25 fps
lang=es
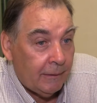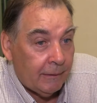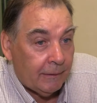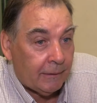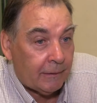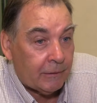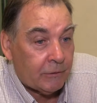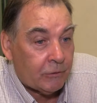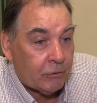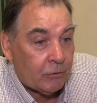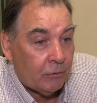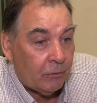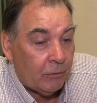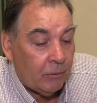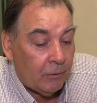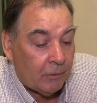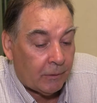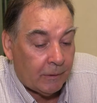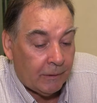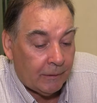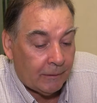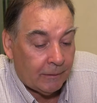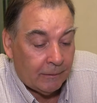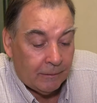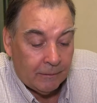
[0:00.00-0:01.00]
que son los
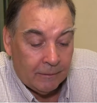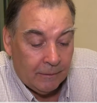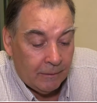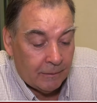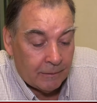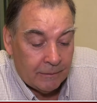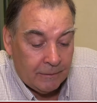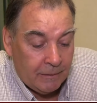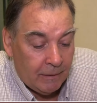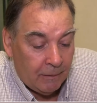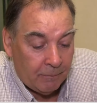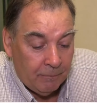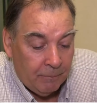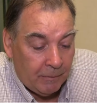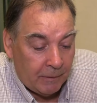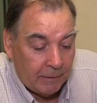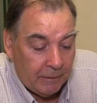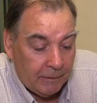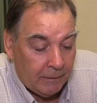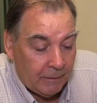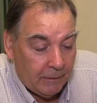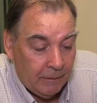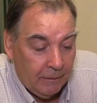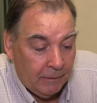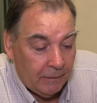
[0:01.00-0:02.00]
que siempre
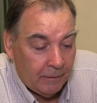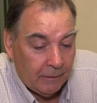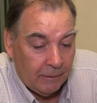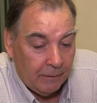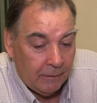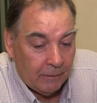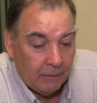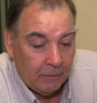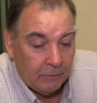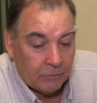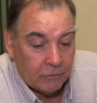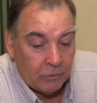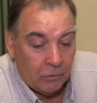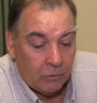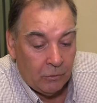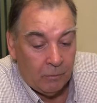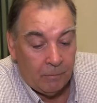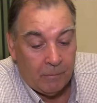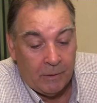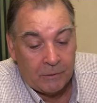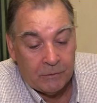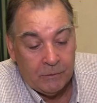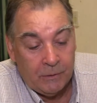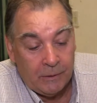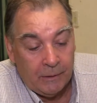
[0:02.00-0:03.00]
eh, son los
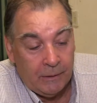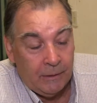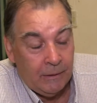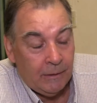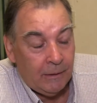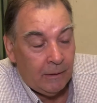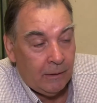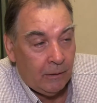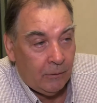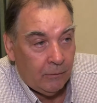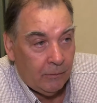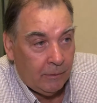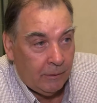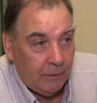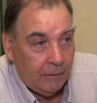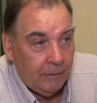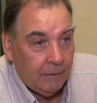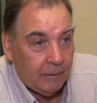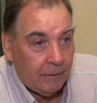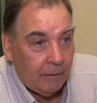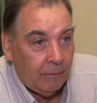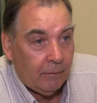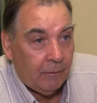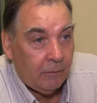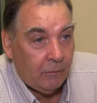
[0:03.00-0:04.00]
mayores generadores
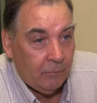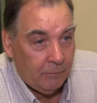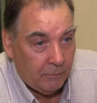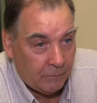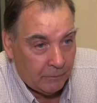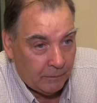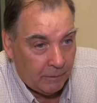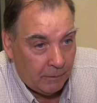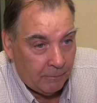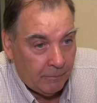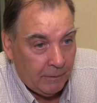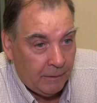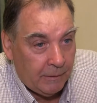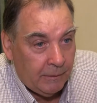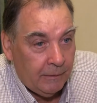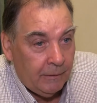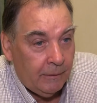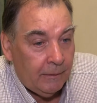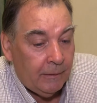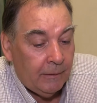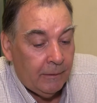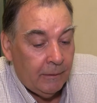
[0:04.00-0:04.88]
de trabajo, pero también